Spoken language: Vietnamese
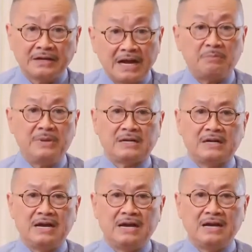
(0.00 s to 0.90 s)
đặc
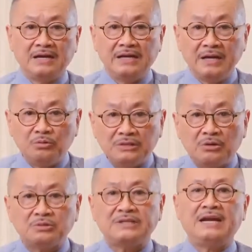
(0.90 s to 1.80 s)
biệt là thiếu
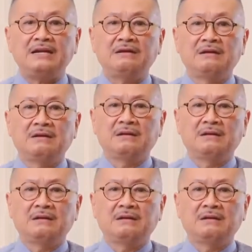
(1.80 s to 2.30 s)
rau xanh